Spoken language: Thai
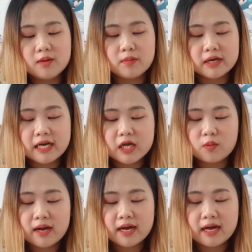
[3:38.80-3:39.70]
บอกได้เลย
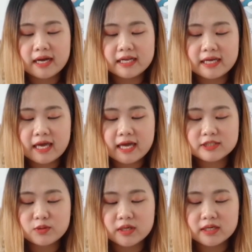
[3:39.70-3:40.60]
ว่าอันนี้แค่
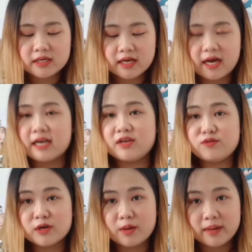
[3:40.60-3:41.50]
ส่วนหนึ่งนะคะที่
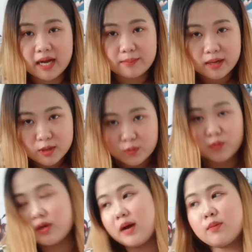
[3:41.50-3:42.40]
ฝนเอามาทำให้ดู
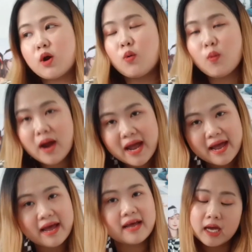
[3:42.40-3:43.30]
นะเพราะว่า
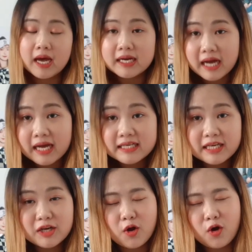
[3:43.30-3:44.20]
การ
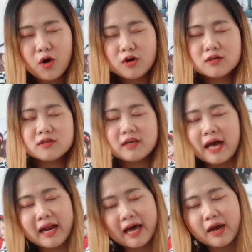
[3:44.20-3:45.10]
ที่น้องห
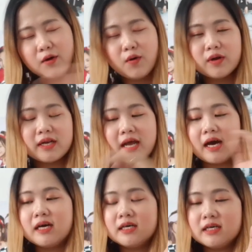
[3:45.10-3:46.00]
ลายๆคนเนี่
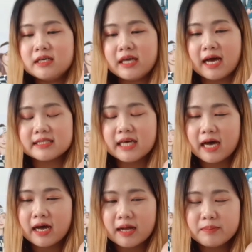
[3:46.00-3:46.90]
ยคืออยากจะ
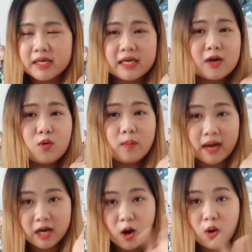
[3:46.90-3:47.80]
มีรูป
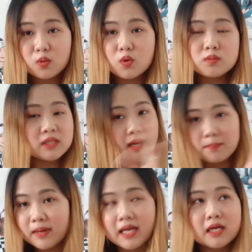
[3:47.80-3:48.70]
ไอดอล รูปศิล
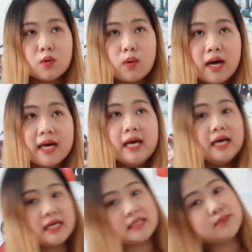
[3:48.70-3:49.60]
ปิน หรือว่า
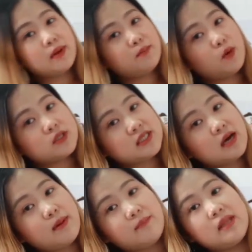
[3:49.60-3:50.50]
อยากจะเป็นโปสเตอ
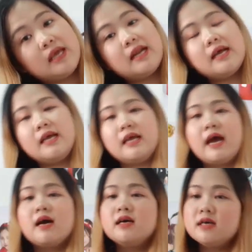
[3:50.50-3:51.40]
ร์แบบนี้อะไรอย่าง
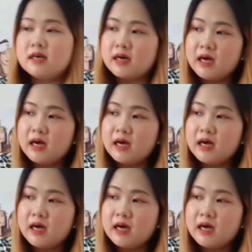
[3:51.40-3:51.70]
เงี้ยคือ